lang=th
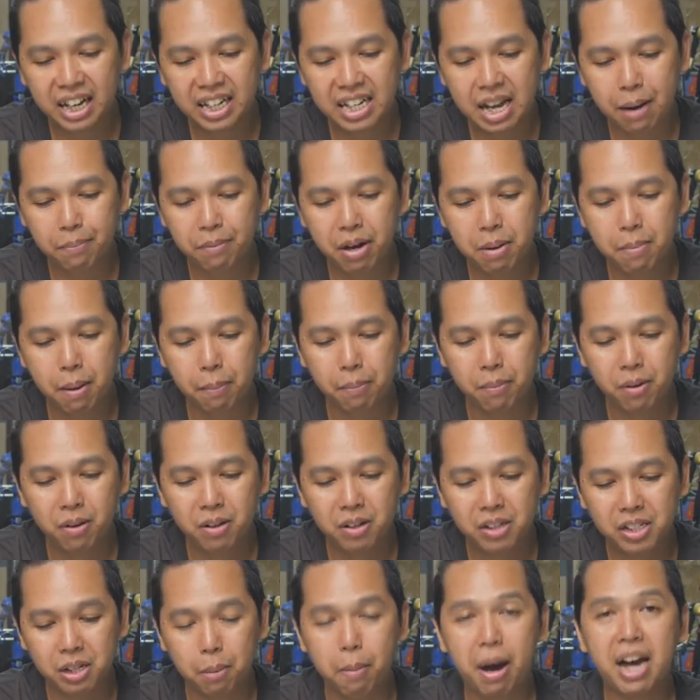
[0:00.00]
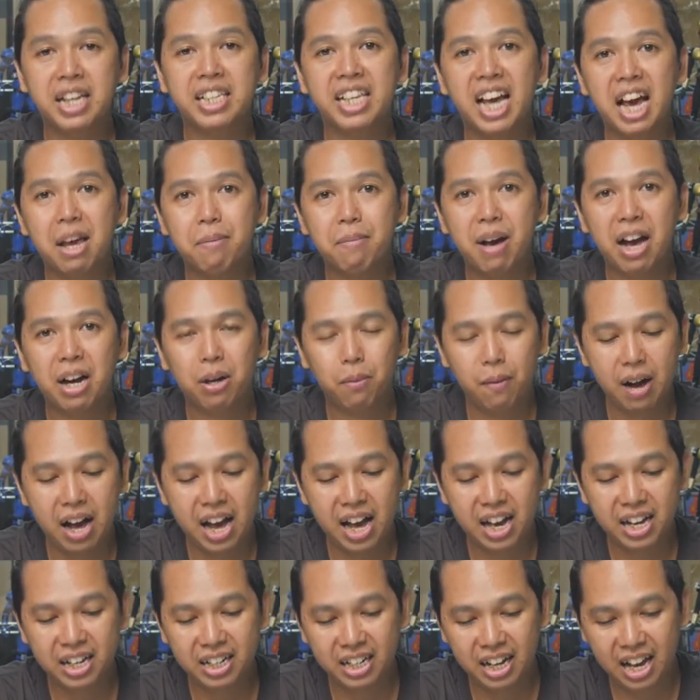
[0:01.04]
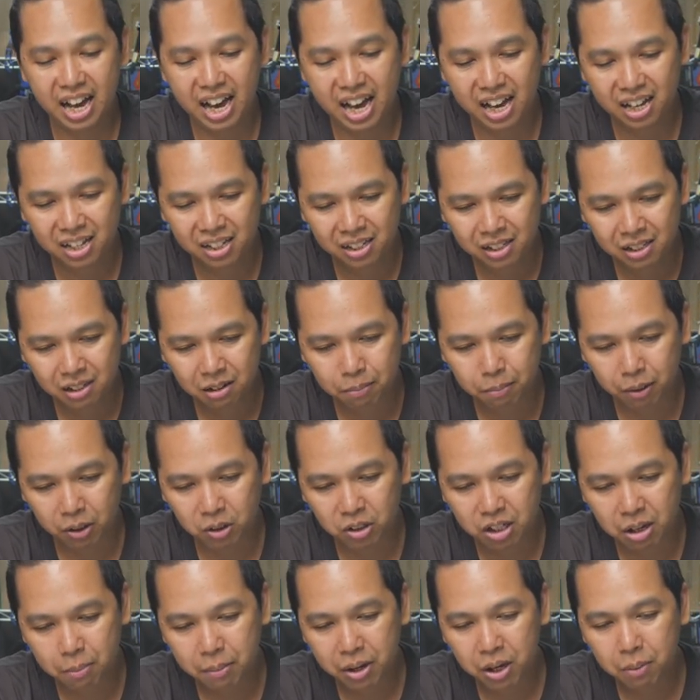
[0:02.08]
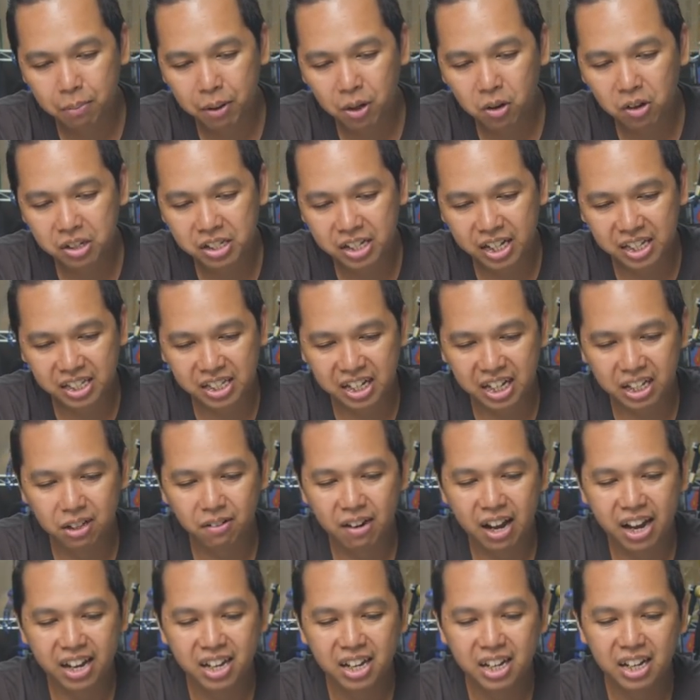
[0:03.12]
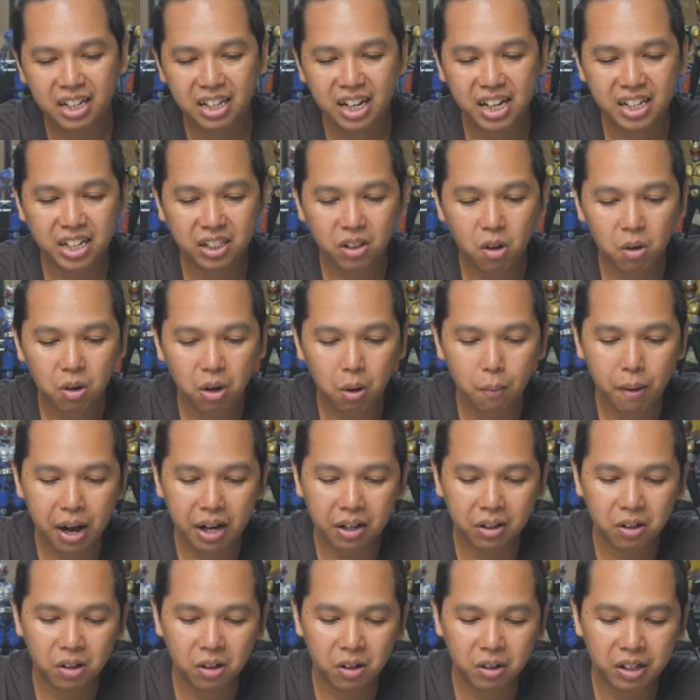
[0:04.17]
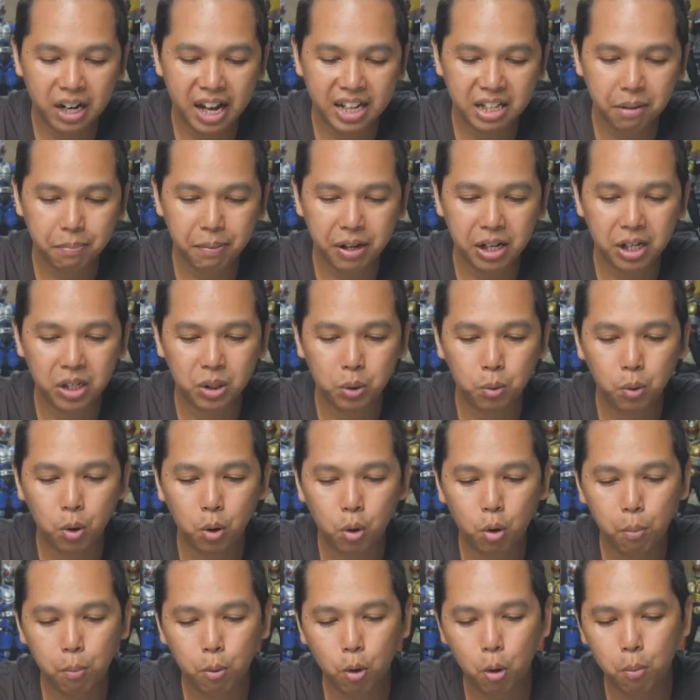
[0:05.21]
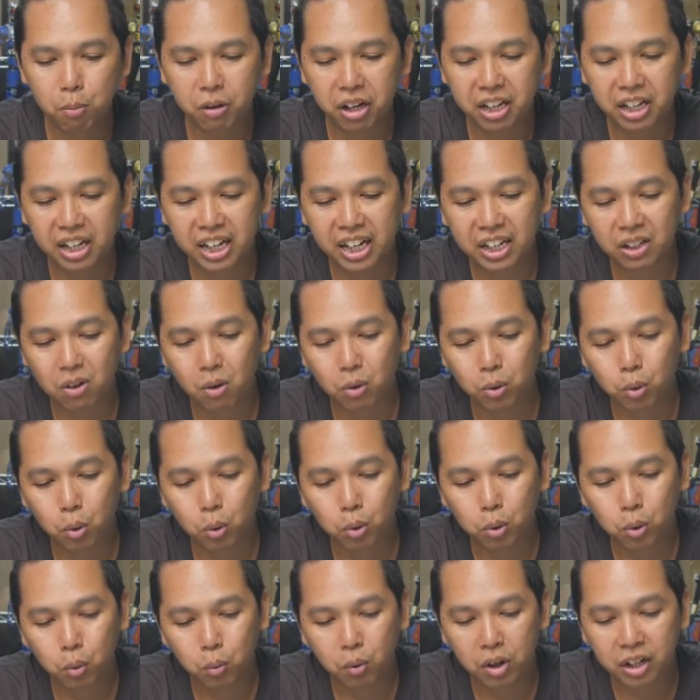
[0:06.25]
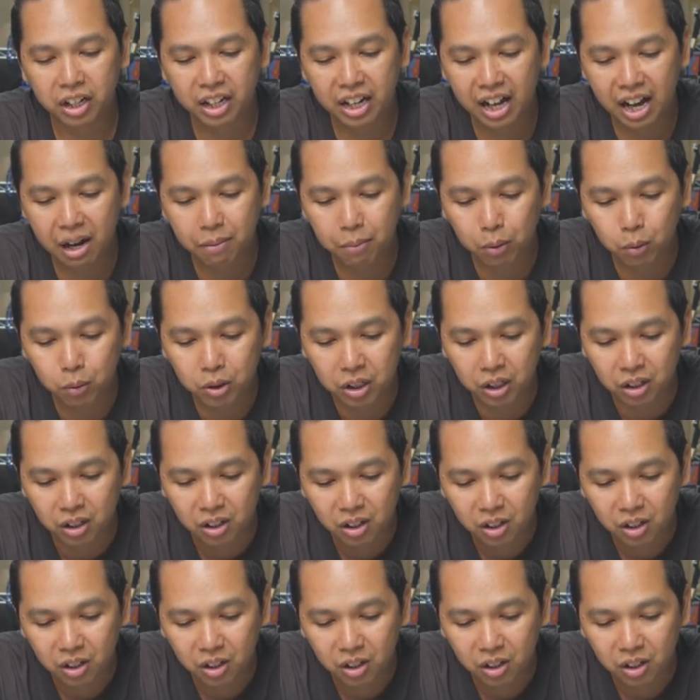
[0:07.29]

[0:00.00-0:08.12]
จะขยับได้แบบสบายใจมากกว่านะฮะมันก็จะไม่ไม่ค่อยเสียดสีเท่าไหร่ถ้าจะต้องระวังก็น่าจะเป็นช่วงก้มๆเงยๆของตรงตัวเนี่ยนะฮะเพราะรู้สึก